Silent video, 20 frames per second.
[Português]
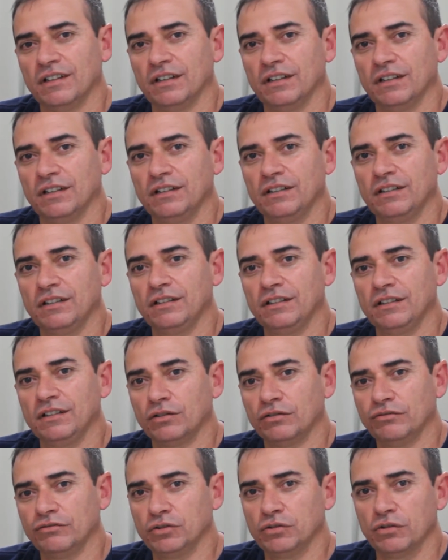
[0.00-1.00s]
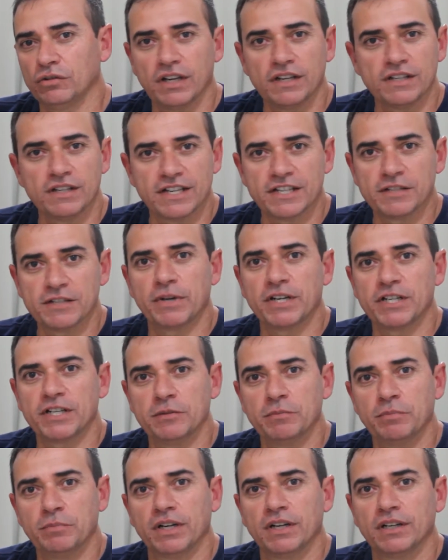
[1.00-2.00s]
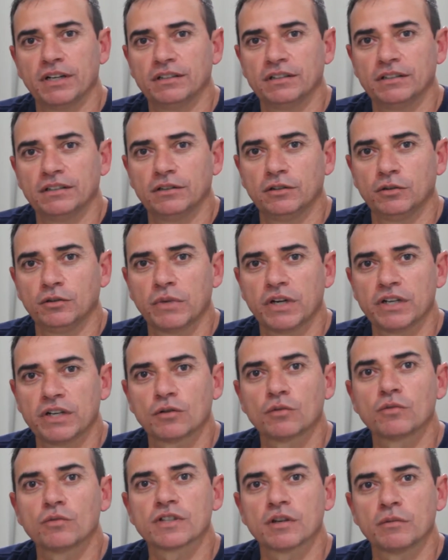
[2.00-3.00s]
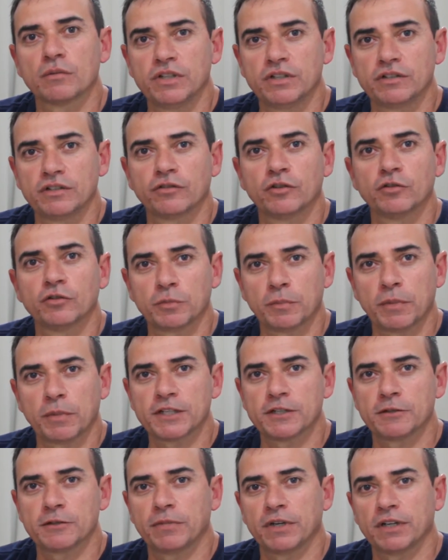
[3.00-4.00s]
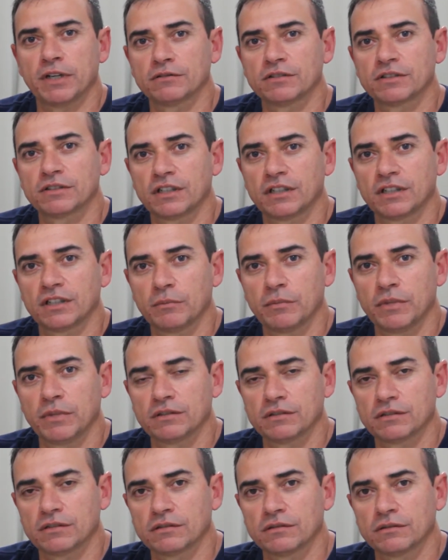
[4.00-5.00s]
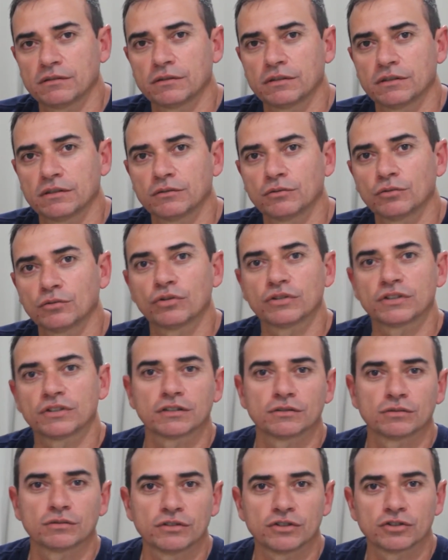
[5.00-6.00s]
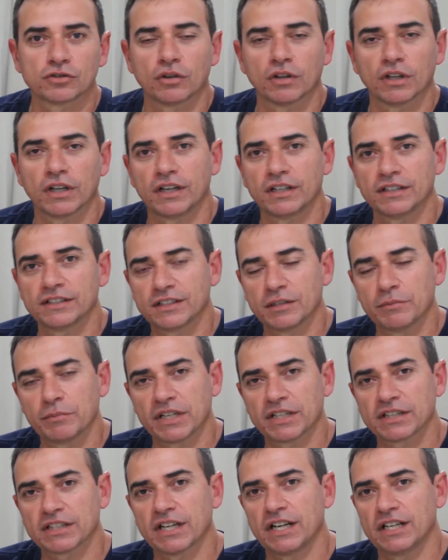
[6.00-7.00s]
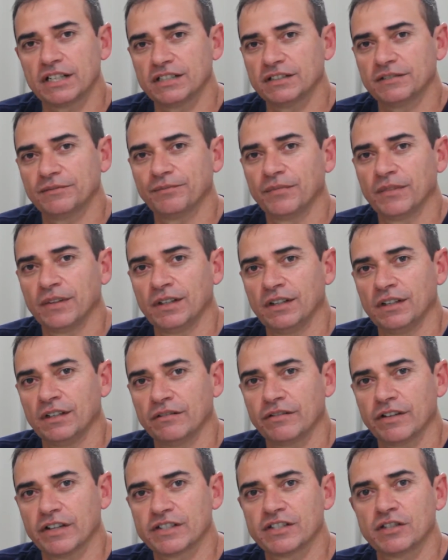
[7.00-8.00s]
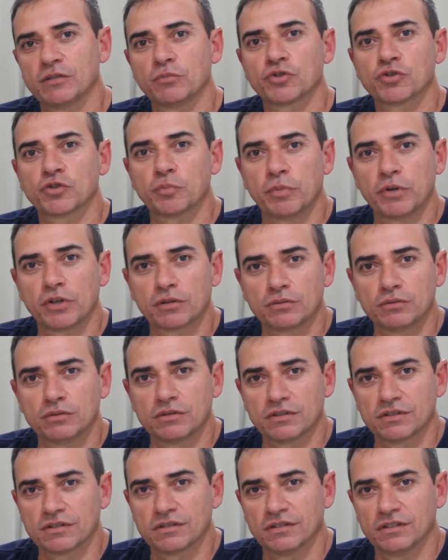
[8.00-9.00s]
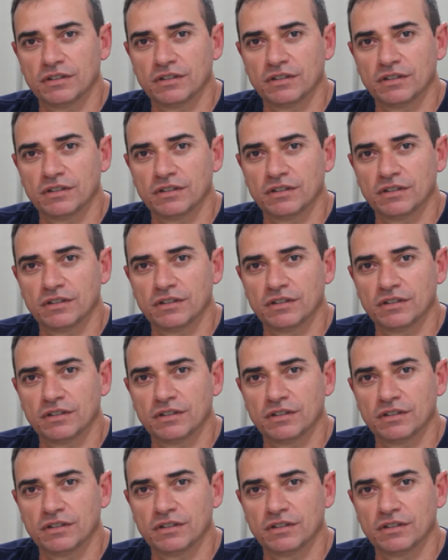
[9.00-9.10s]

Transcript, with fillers: e convidou quem quisesse participar. Eu e mais alguns amigos fomos participar dos treinamentos no, no contraturno escolar, sempre à tarde, fazíamos os percursos